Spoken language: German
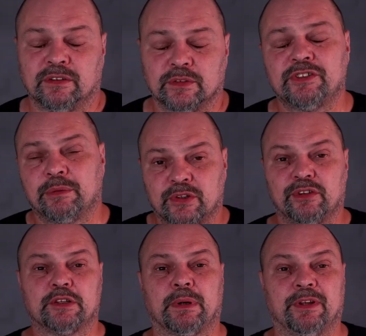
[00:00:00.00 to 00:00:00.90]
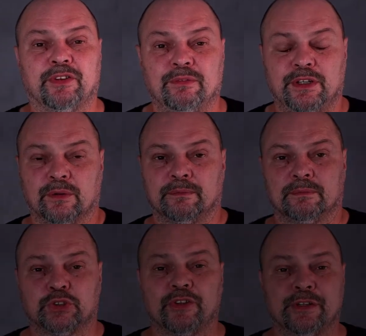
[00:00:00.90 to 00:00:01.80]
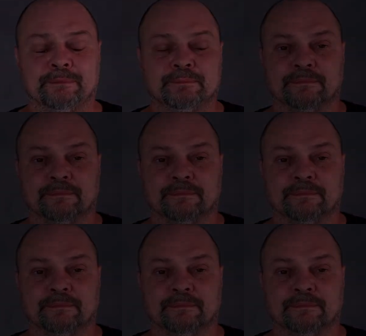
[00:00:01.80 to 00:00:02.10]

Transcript: Dann sehen wir uns vielleicht beim nächsten Video. Tschüssi!